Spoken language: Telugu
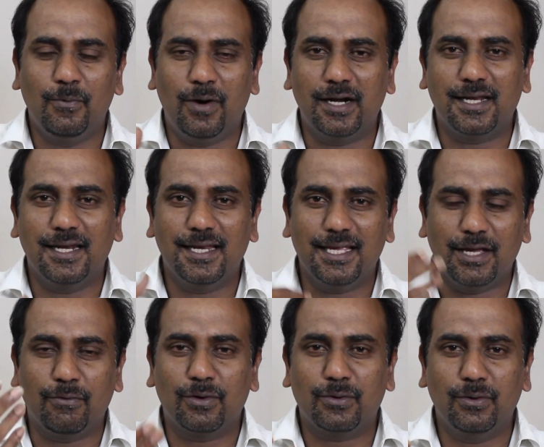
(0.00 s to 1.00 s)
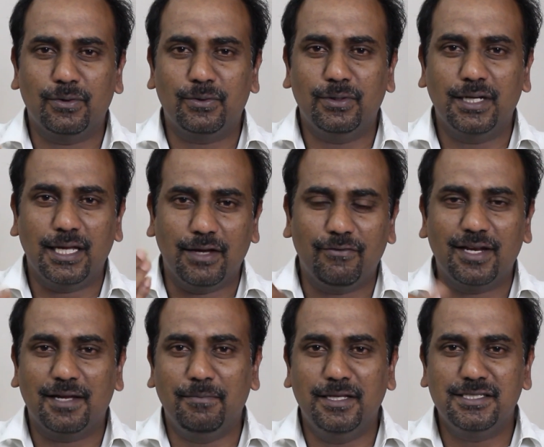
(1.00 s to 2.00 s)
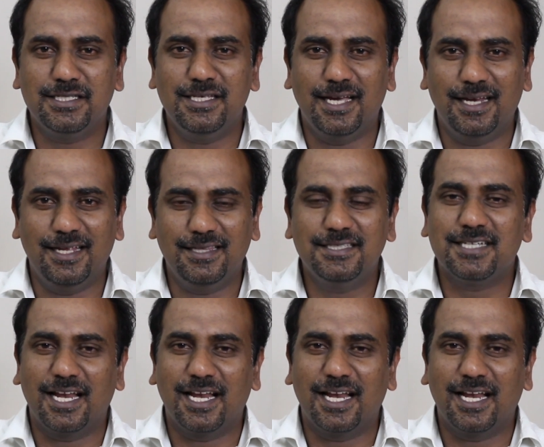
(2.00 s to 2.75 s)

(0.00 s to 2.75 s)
వాటిని ఎవరు కొనుక్కుంటే ఎవరికి మంచిది అనేది